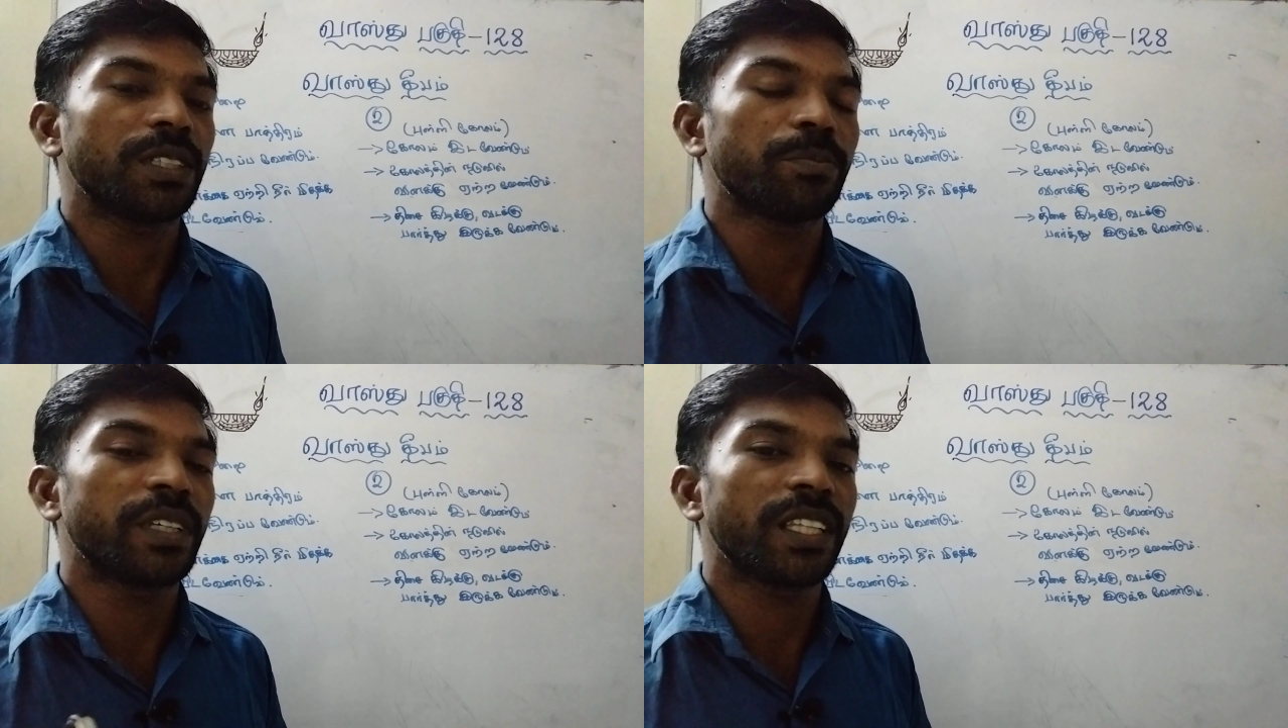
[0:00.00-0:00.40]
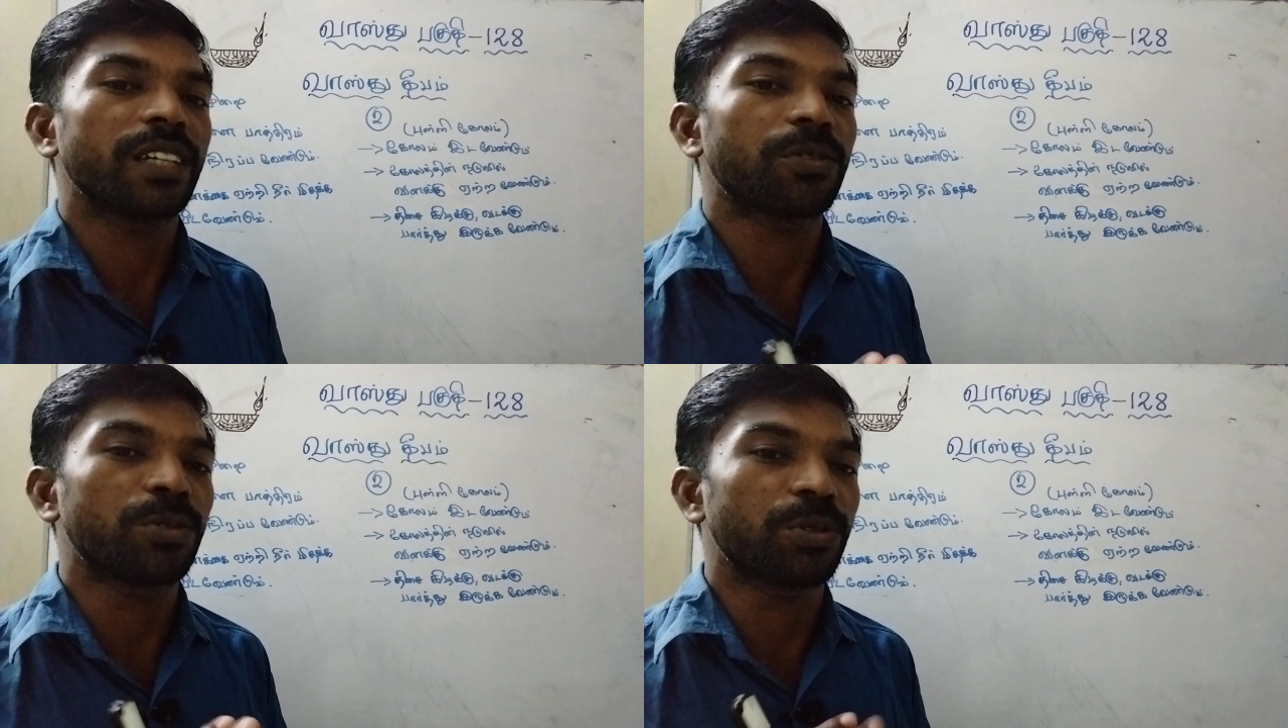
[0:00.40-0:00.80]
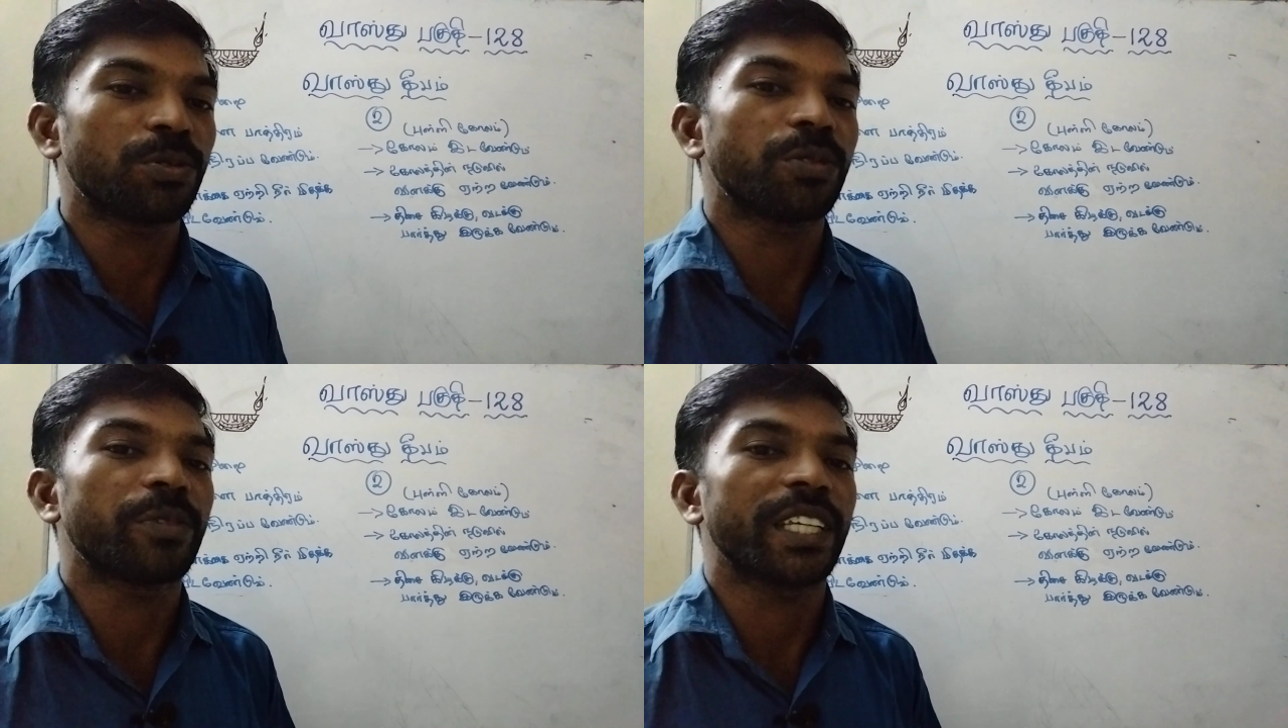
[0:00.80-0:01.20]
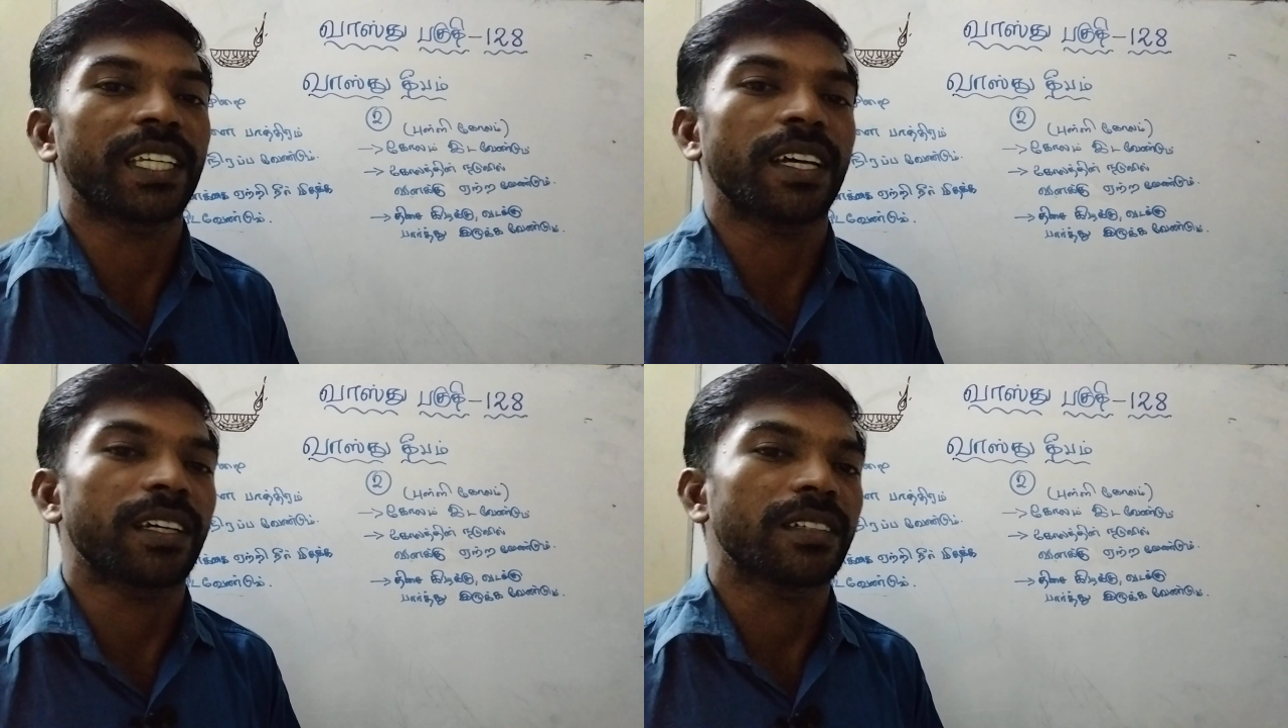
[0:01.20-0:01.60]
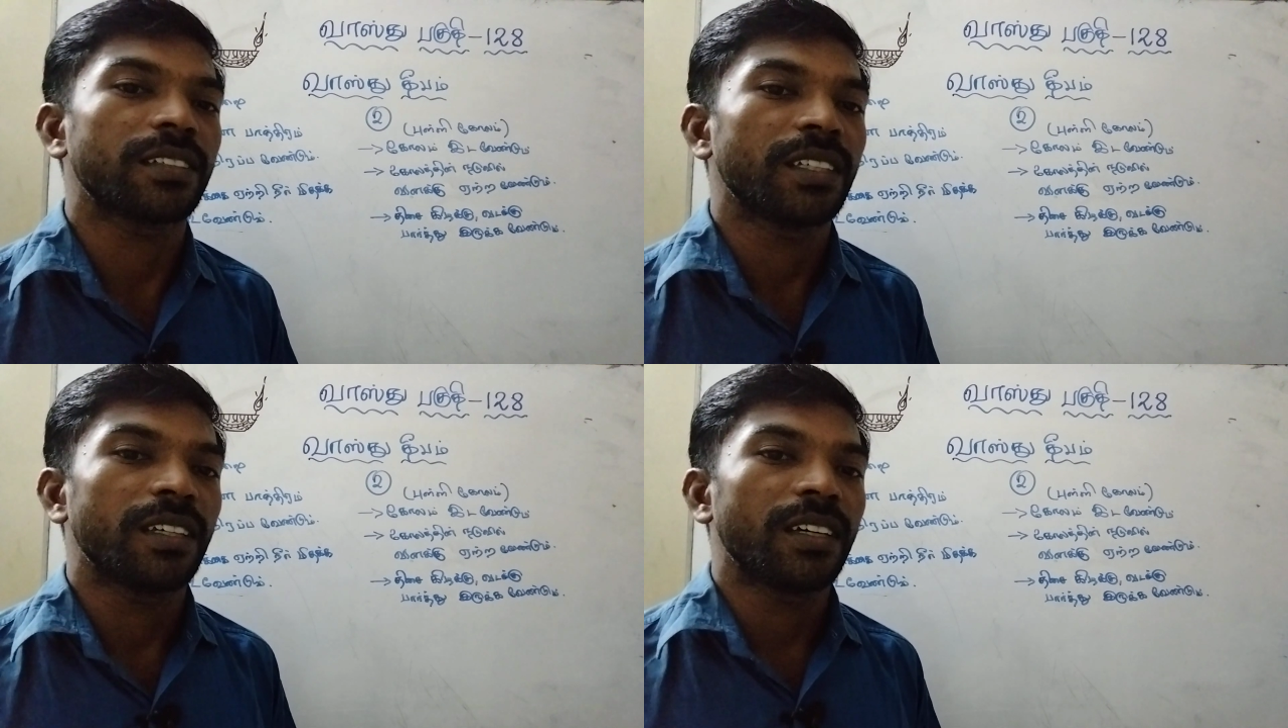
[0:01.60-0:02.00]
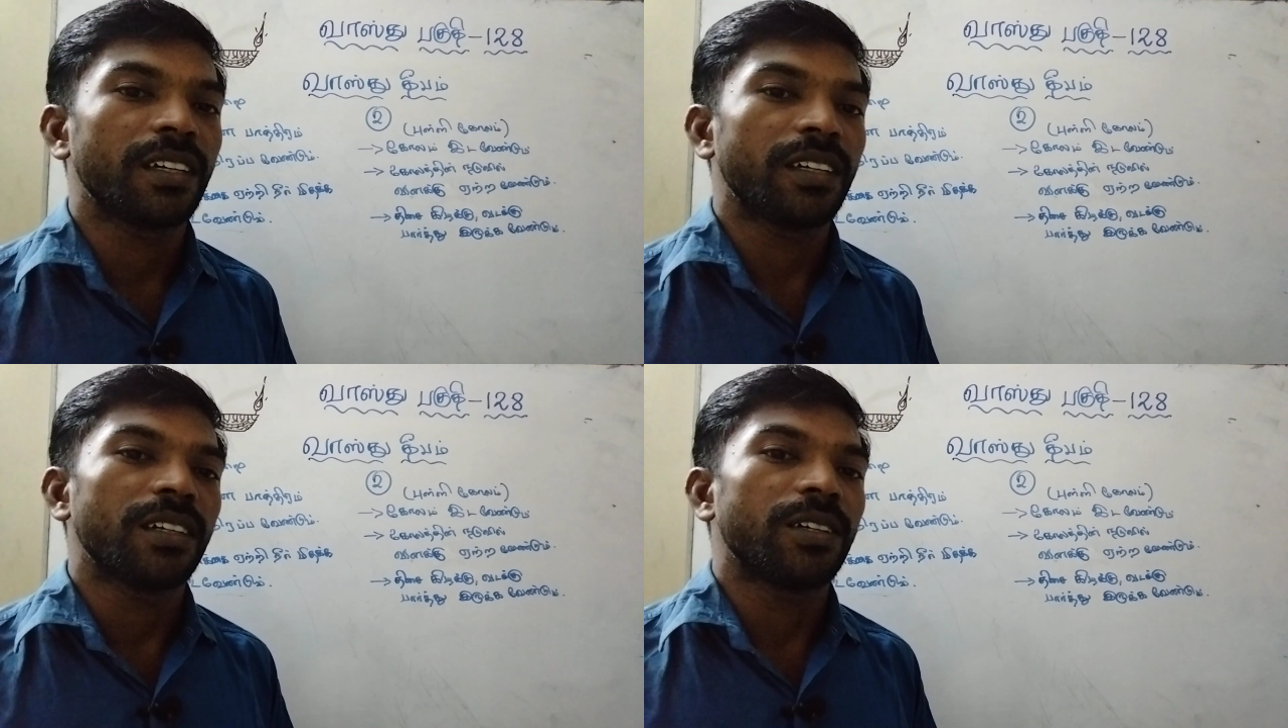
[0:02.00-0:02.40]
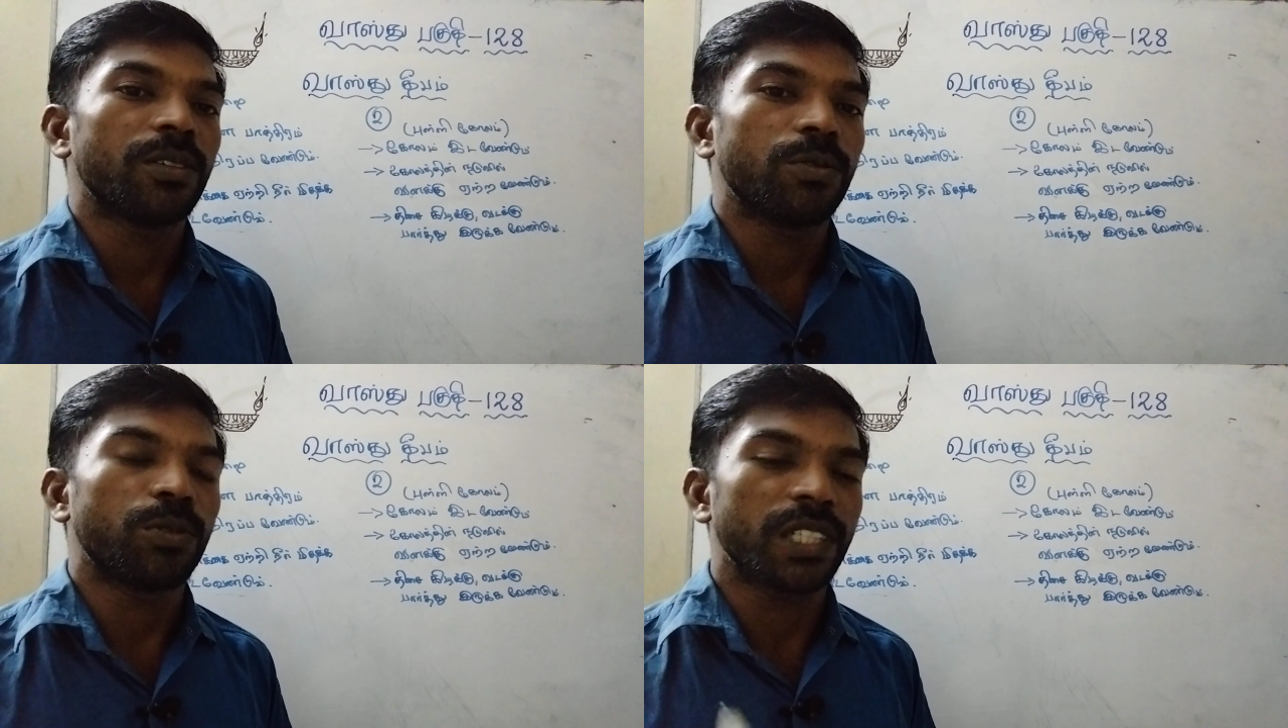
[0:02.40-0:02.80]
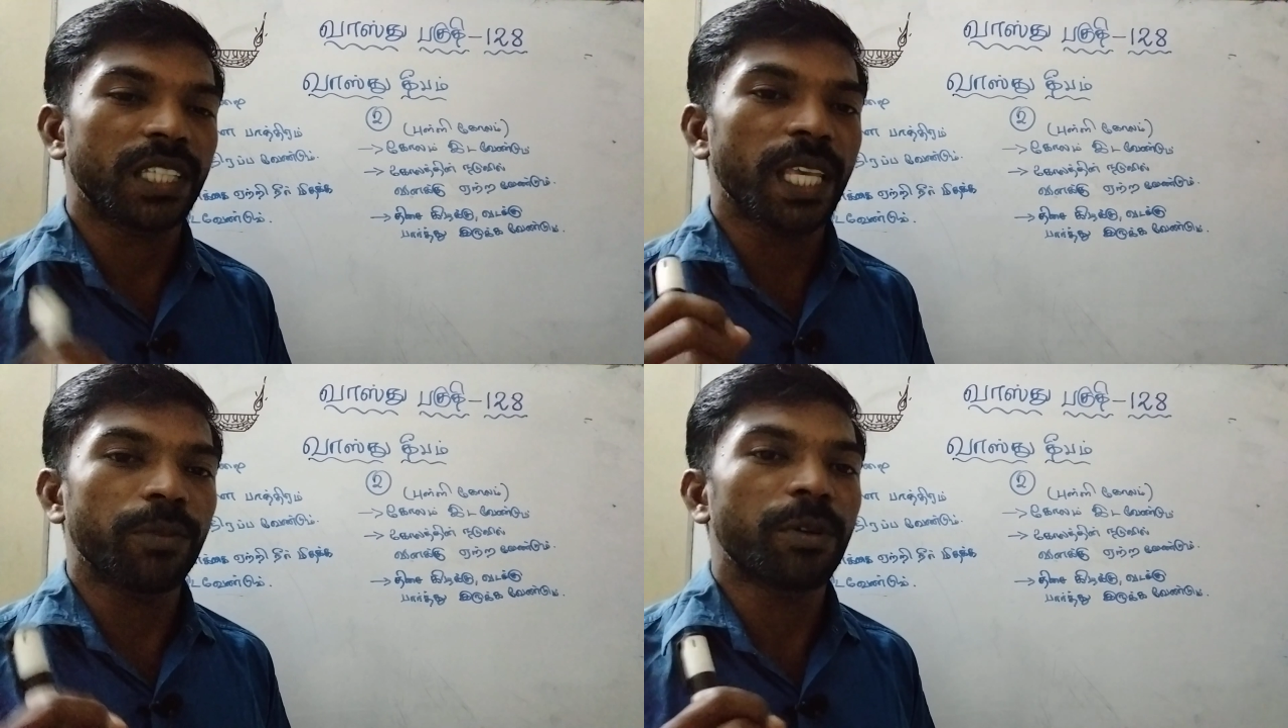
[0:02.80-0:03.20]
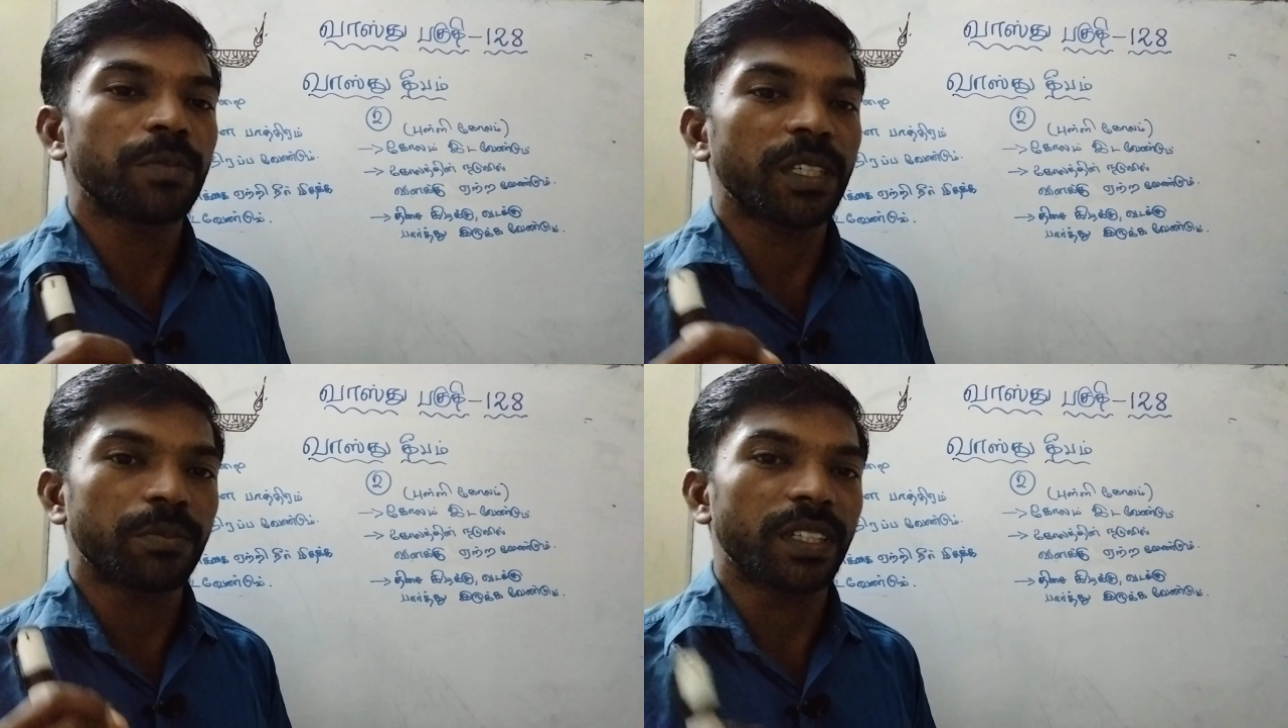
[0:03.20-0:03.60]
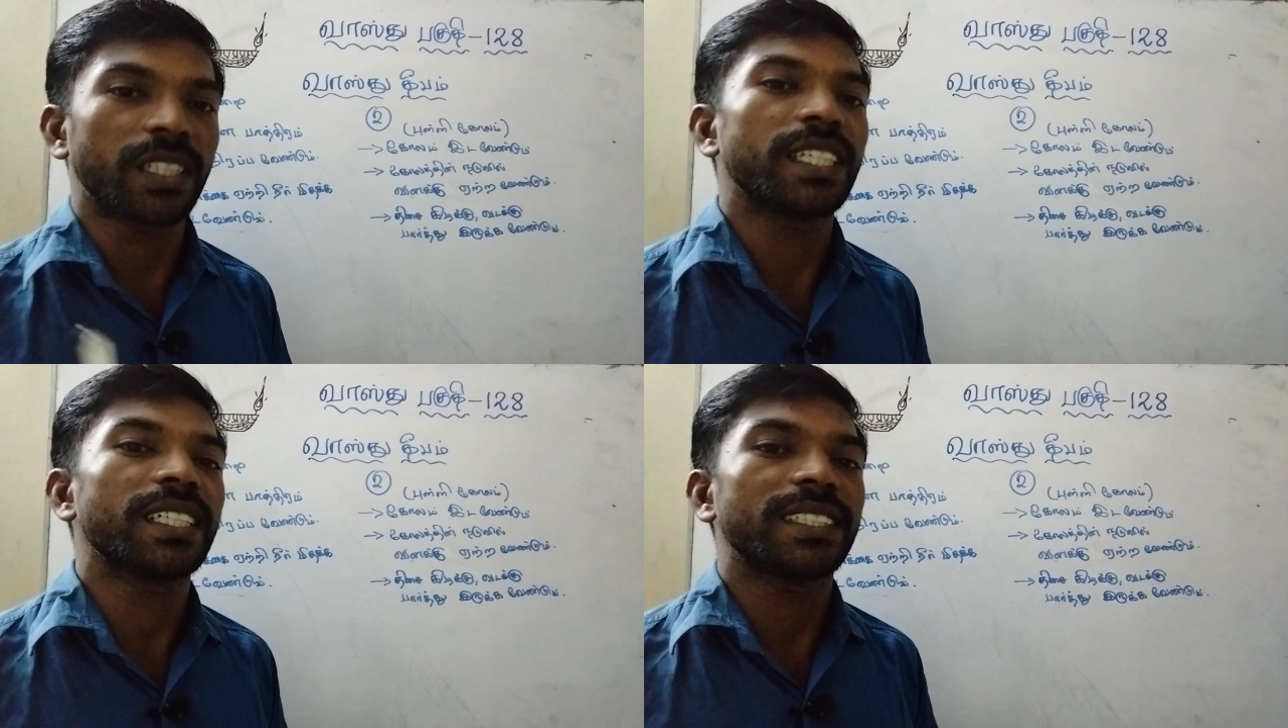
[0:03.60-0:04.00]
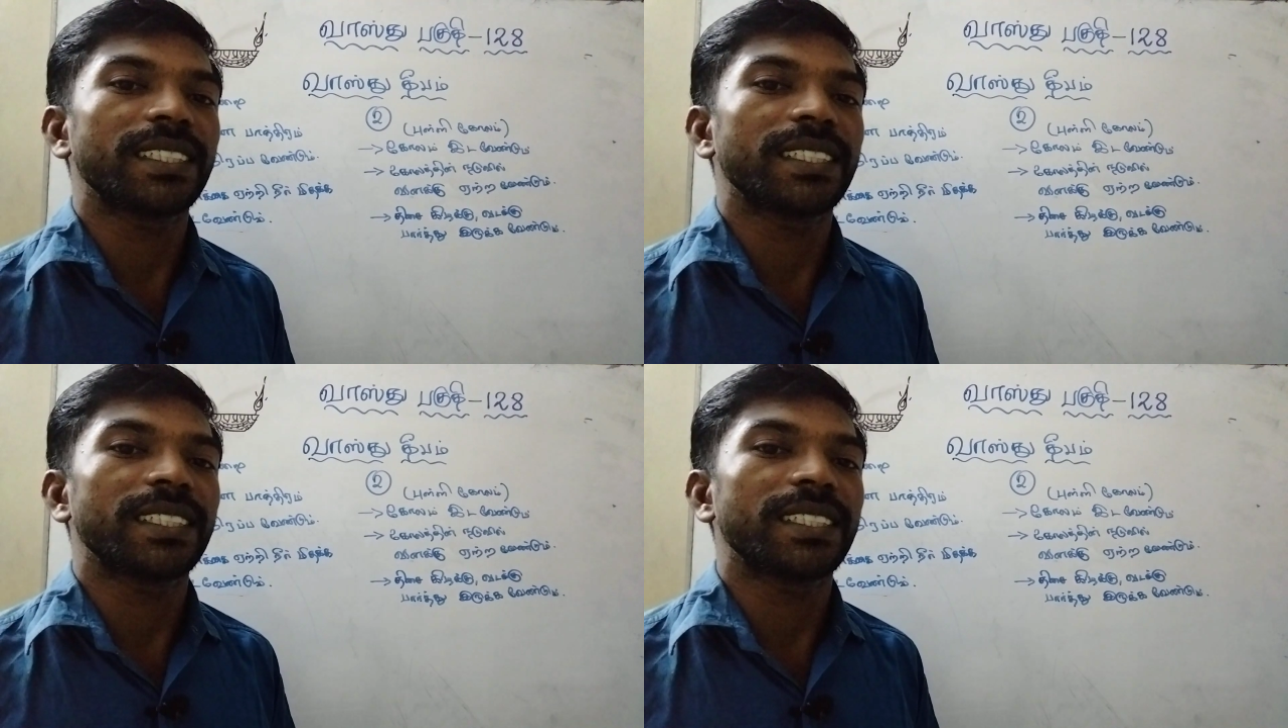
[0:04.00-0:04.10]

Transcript: நிம்மதியை கொடுக்கும் அப்படிங்கிறாங்க ஒரு தீபம் என்பது